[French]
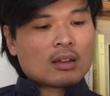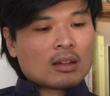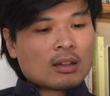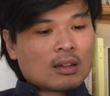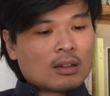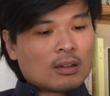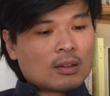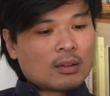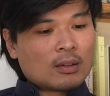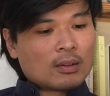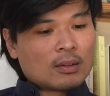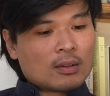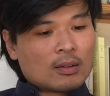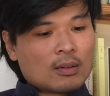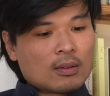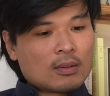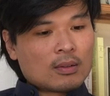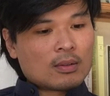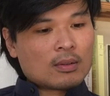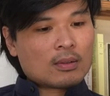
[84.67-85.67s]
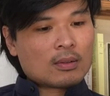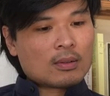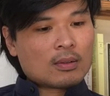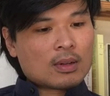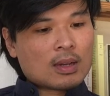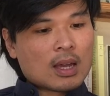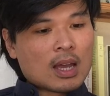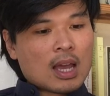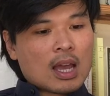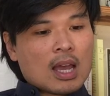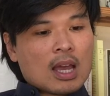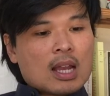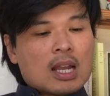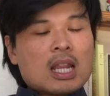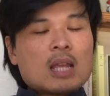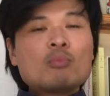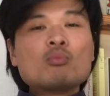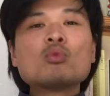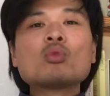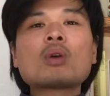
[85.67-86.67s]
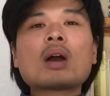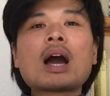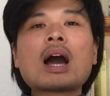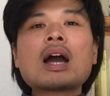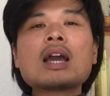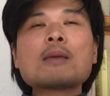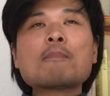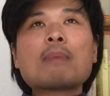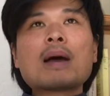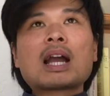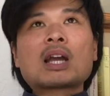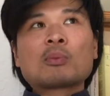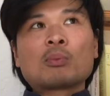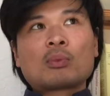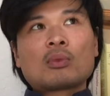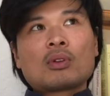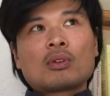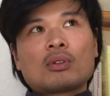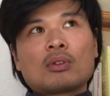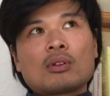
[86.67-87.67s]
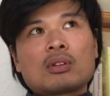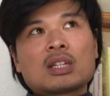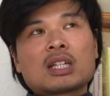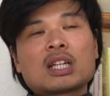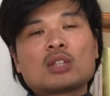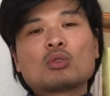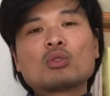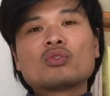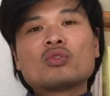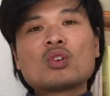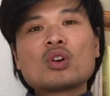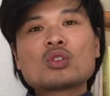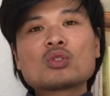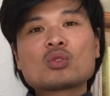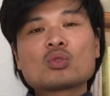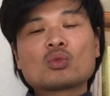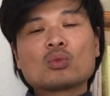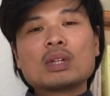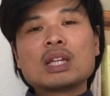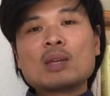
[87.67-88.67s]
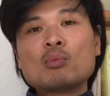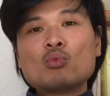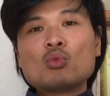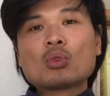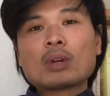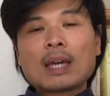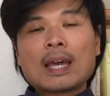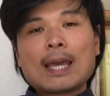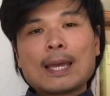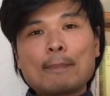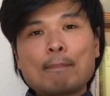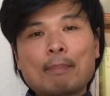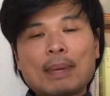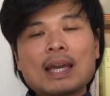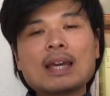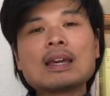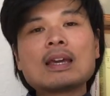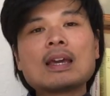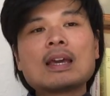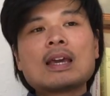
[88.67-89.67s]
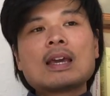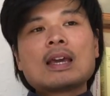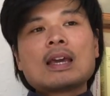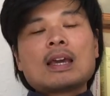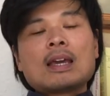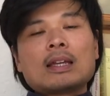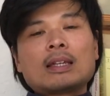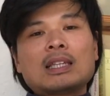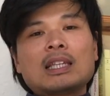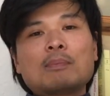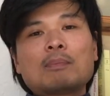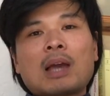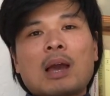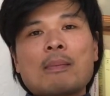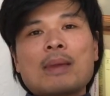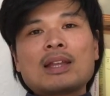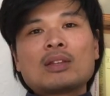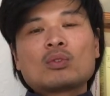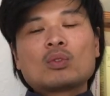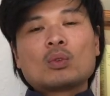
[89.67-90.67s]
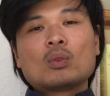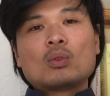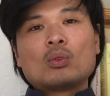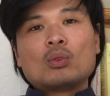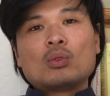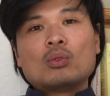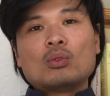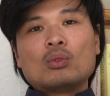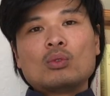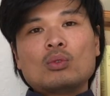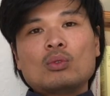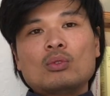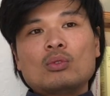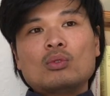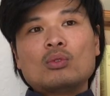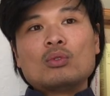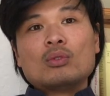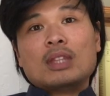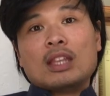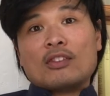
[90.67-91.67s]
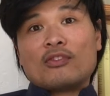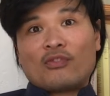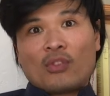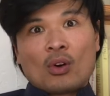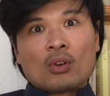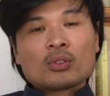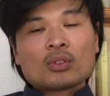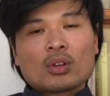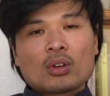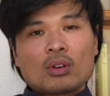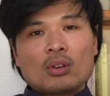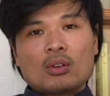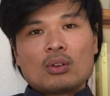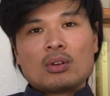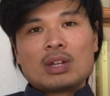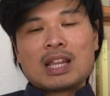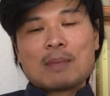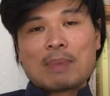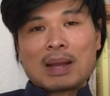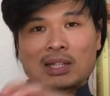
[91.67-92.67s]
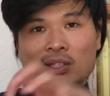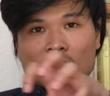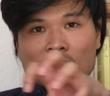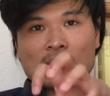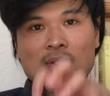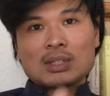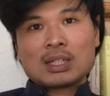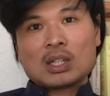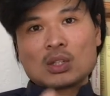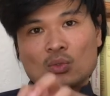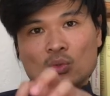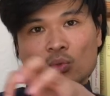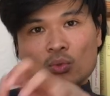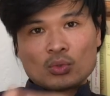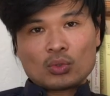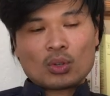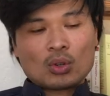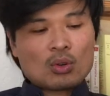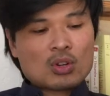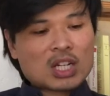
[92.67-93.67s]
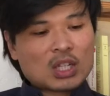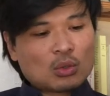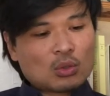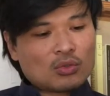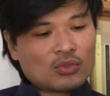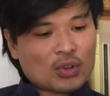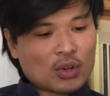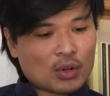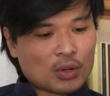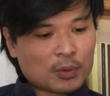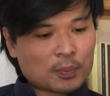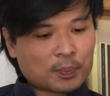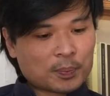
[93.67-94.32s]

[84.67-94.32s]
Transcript: Euh, les murailles, par exemple, dans un château fort, ce sont les murs épais qui permettent de, défendre euh, les personnes qui sont dans le château fort.